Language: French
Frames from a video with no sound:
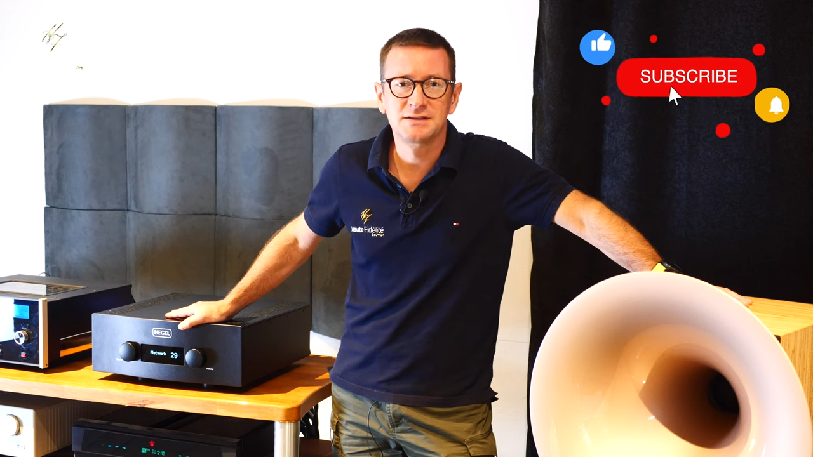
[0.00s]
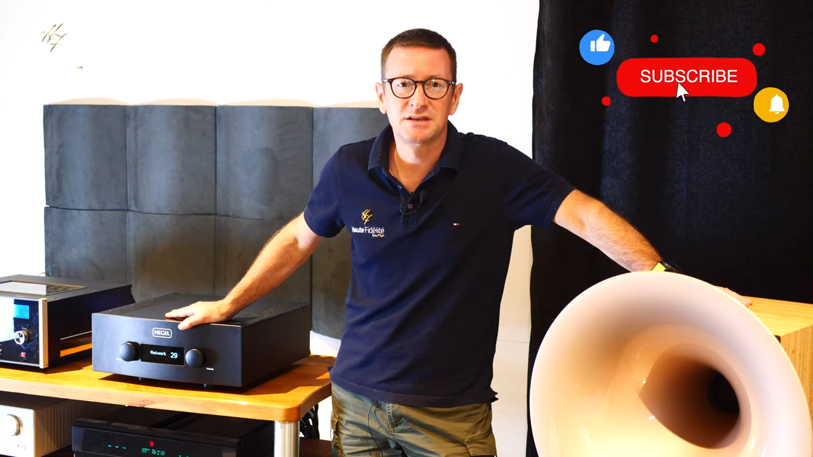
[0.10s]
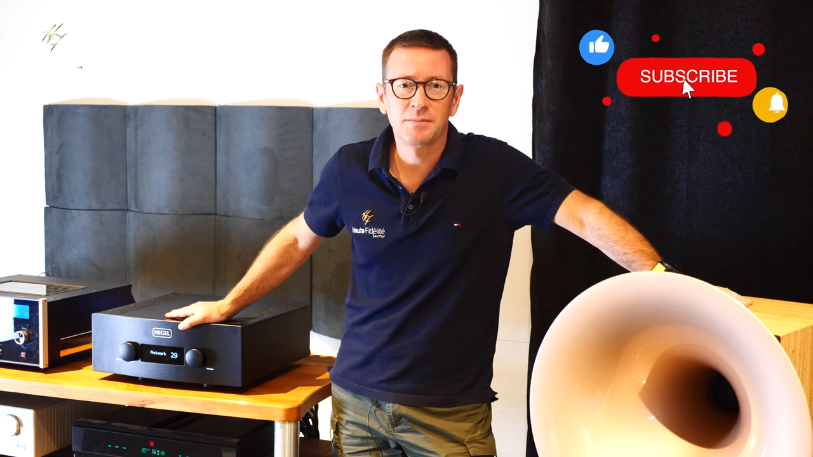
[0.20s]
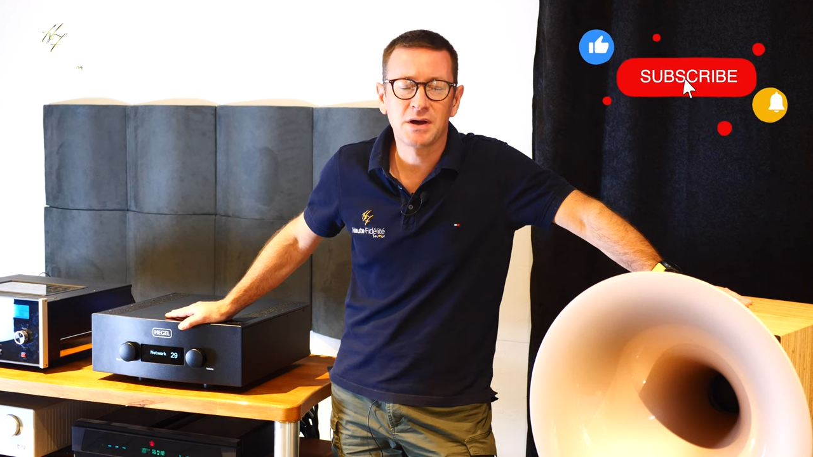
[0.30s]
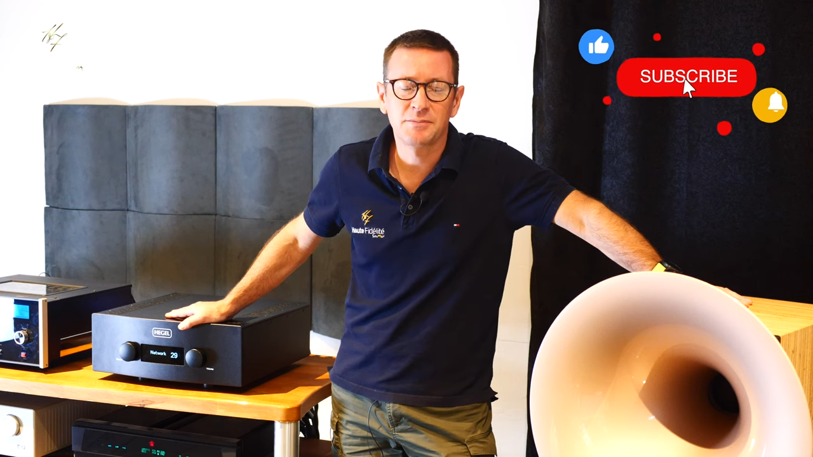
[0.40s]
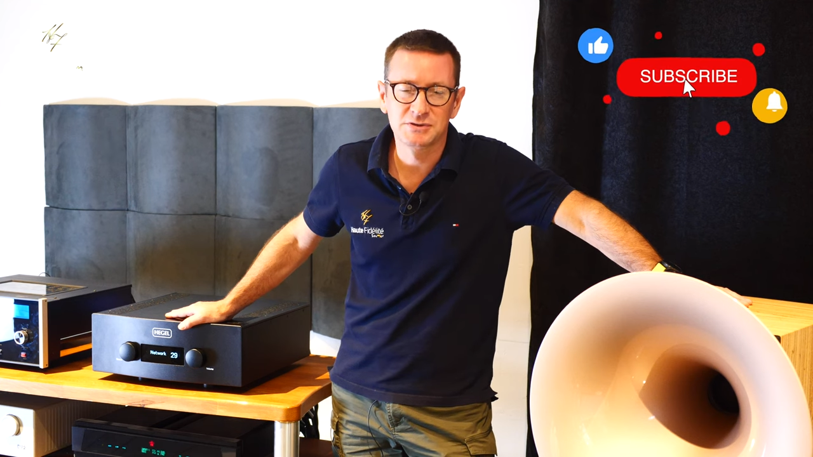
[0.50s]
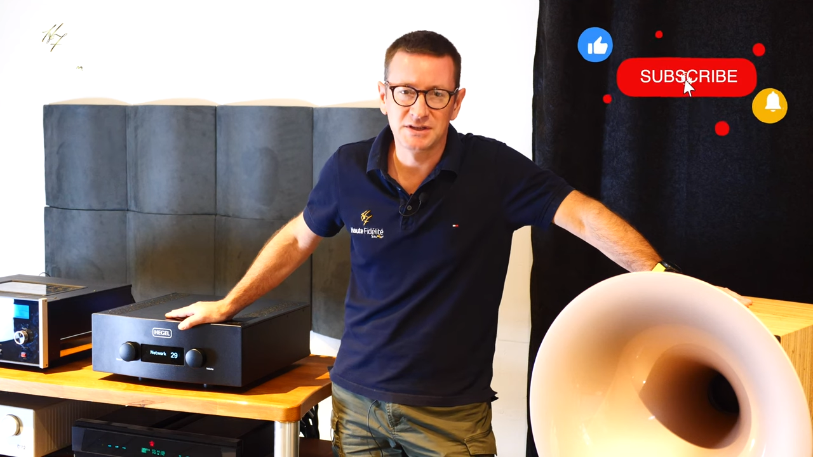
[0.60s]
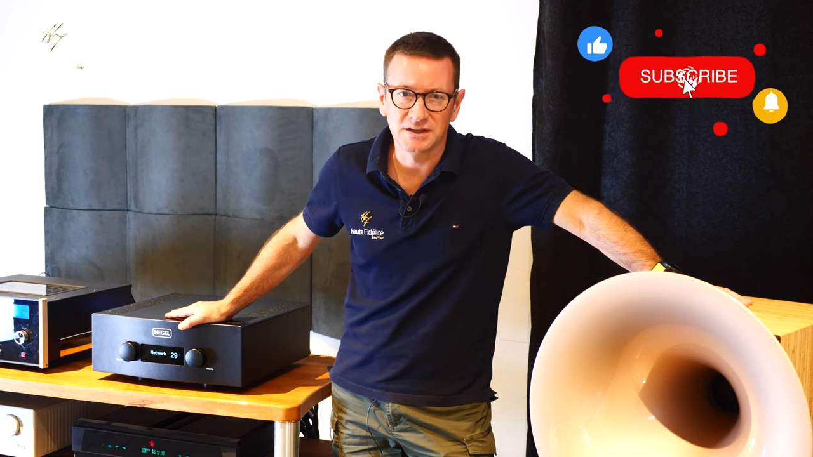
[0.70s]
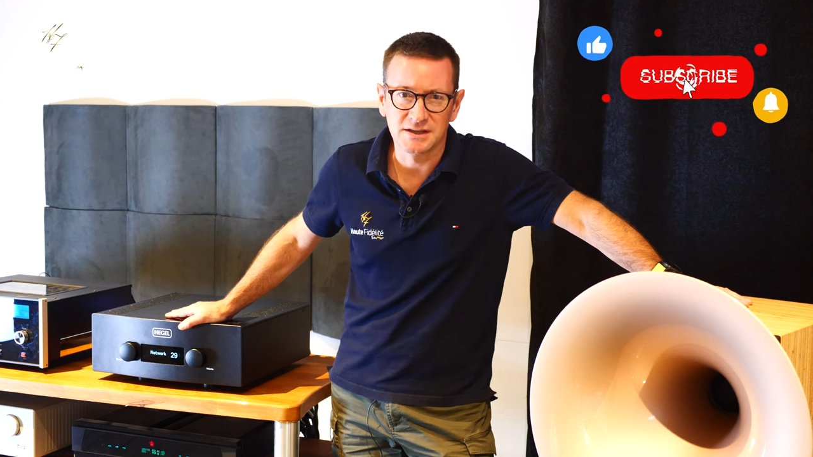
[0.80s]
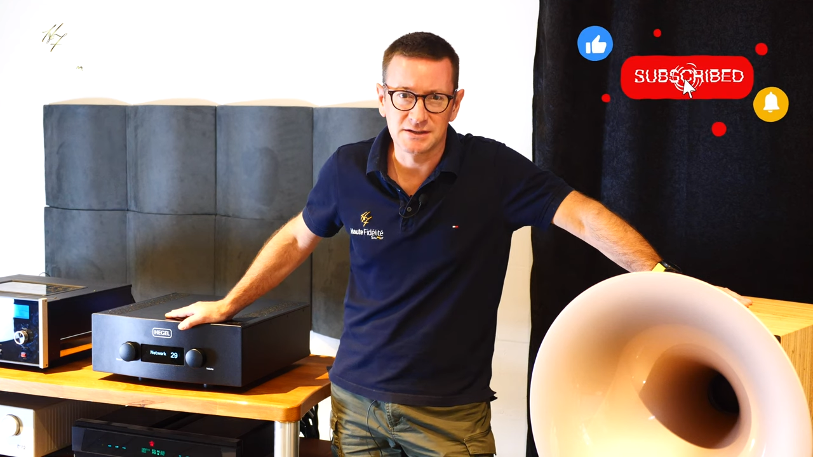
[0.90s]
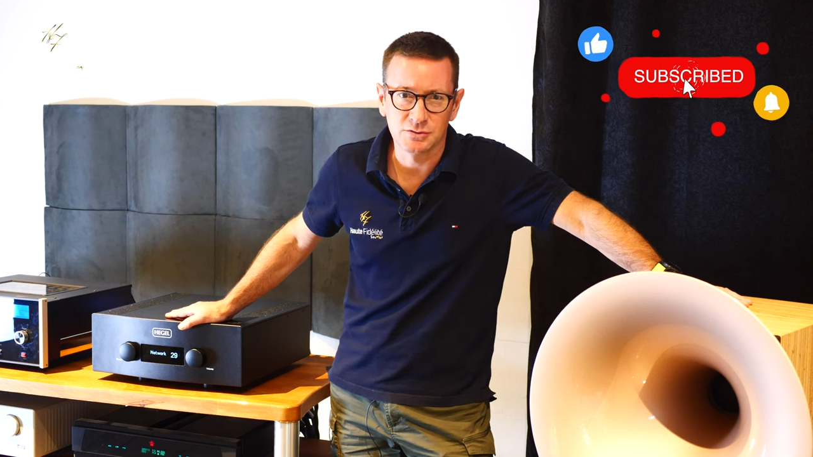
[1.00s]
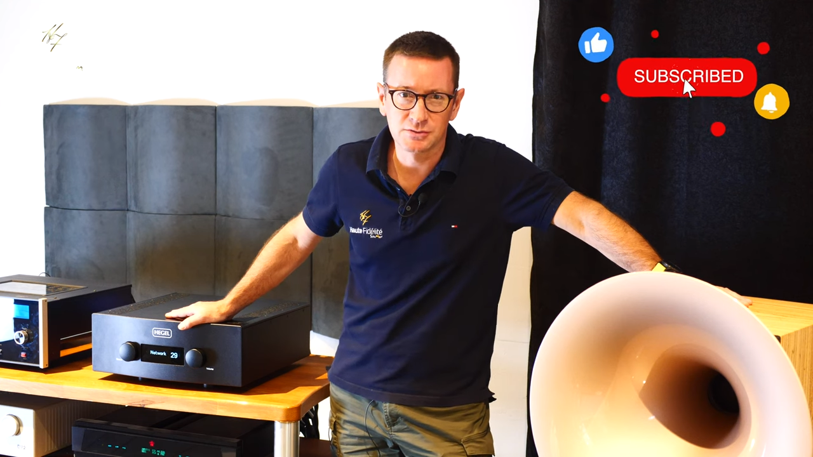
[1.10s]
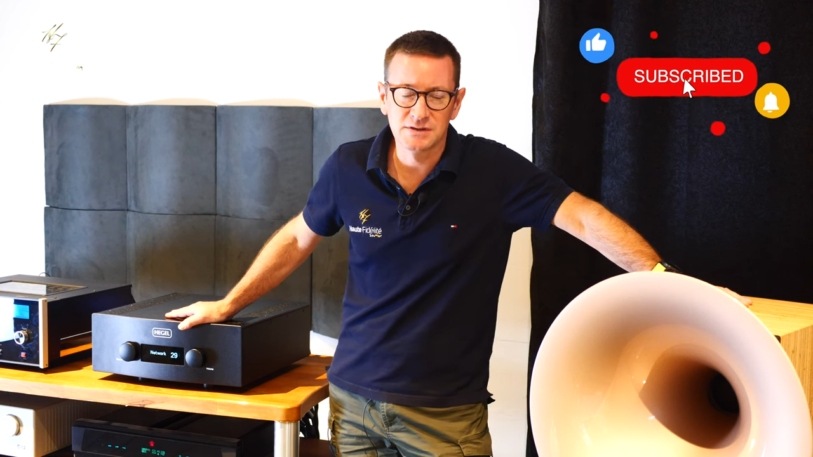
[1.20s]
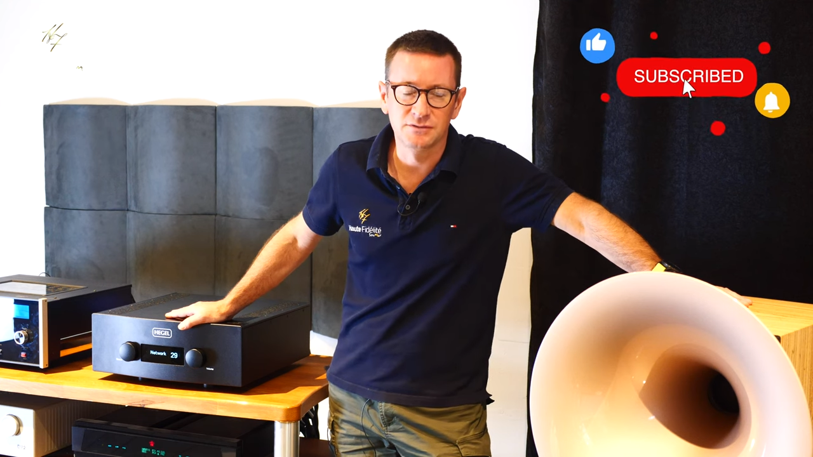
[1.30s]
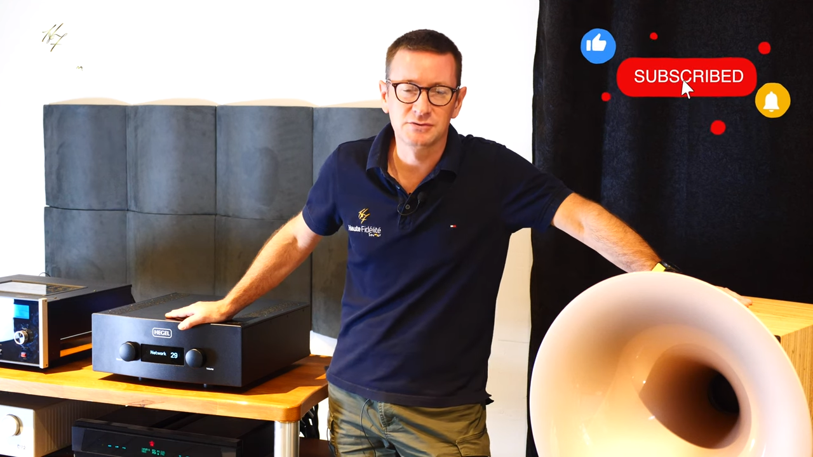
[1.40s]
N'hésitez pas à poser des
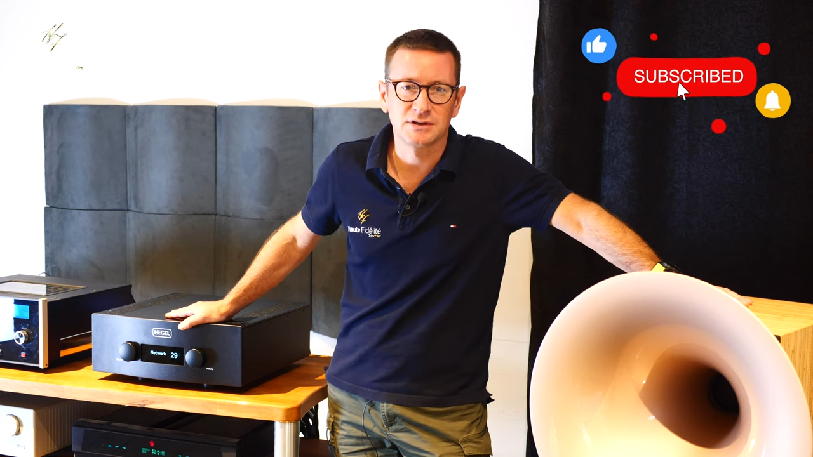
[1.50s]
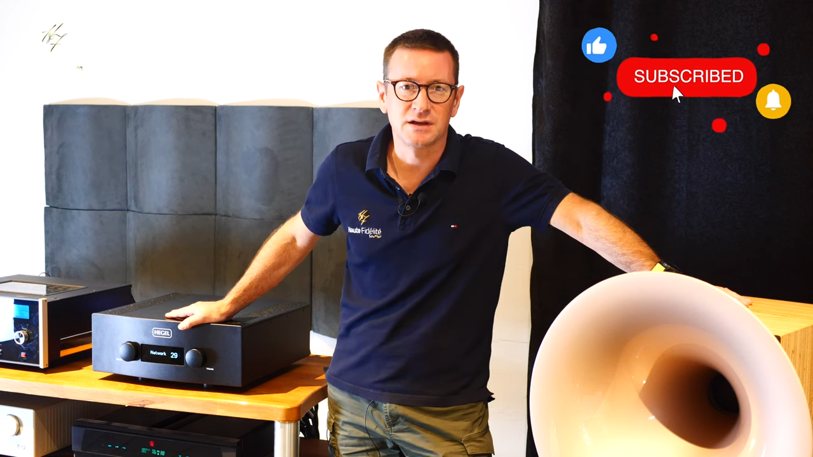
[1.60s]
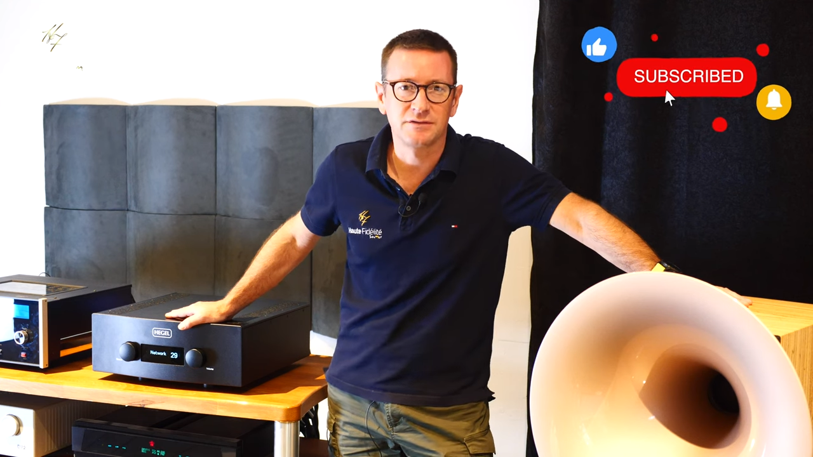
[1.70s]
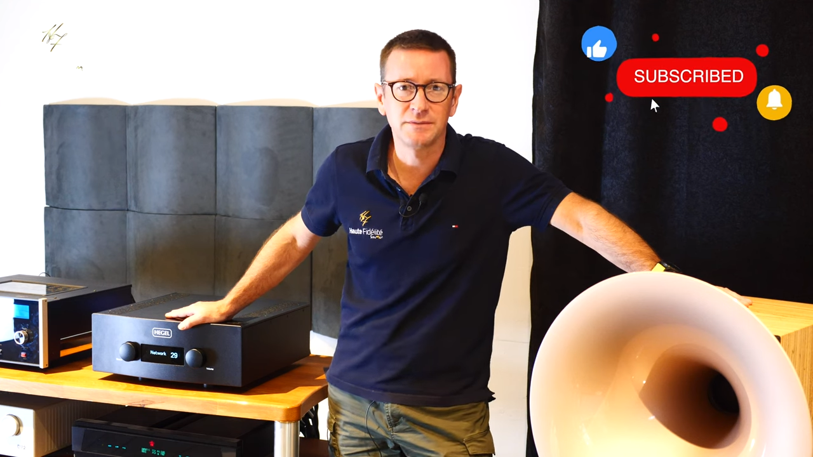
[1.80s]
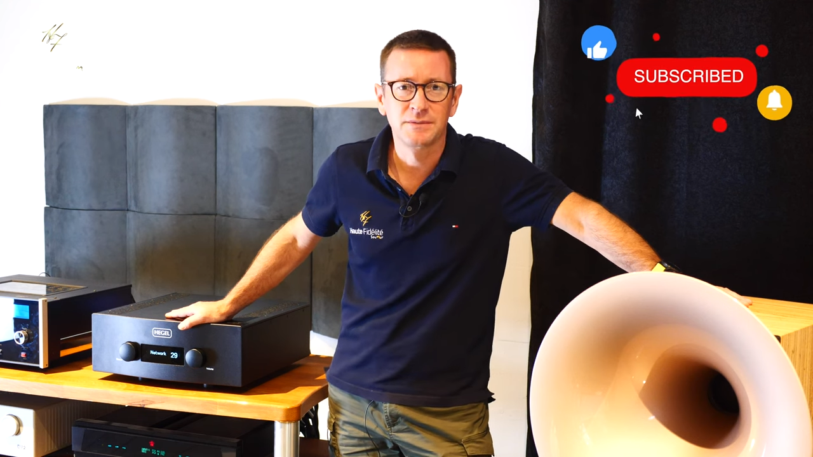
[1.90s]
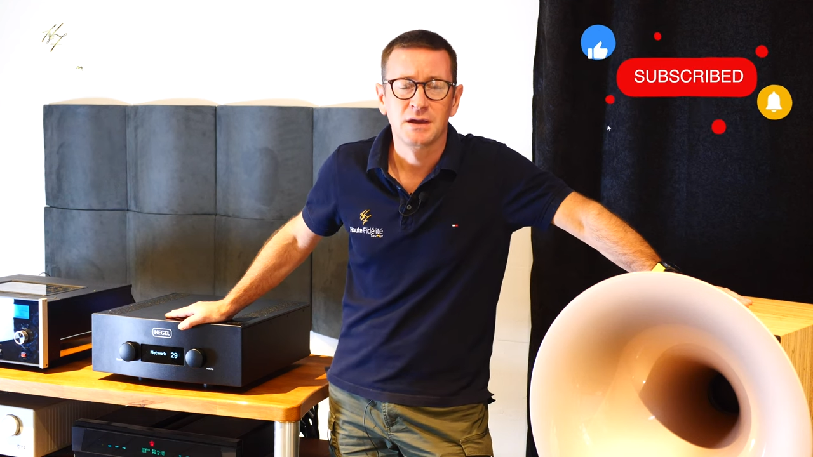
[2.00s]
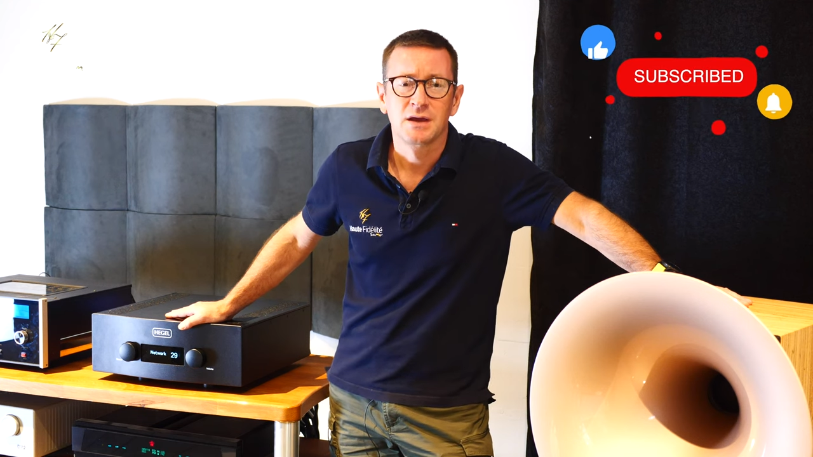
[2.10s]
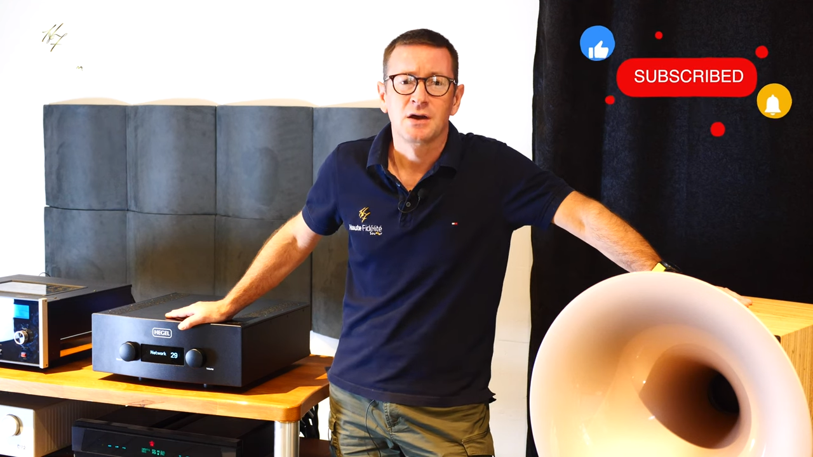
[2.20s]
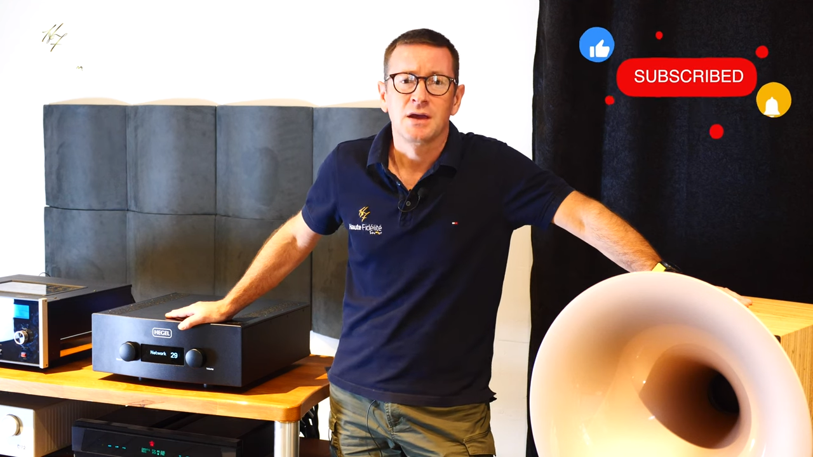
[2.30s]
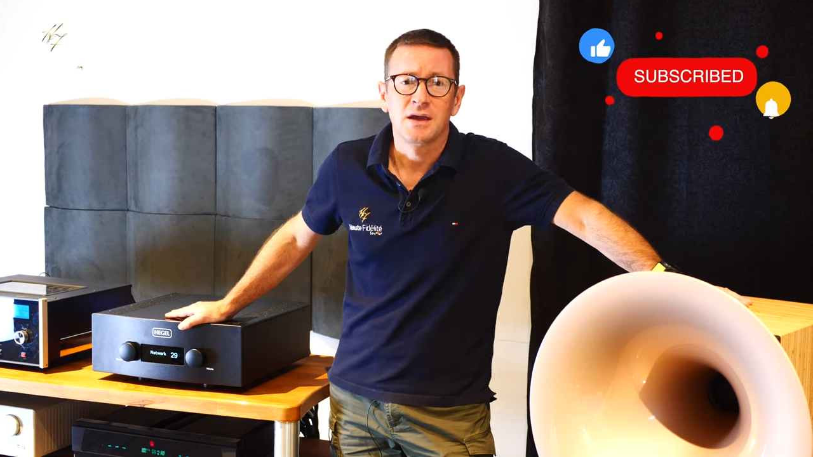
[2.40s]
questions si vous en avez,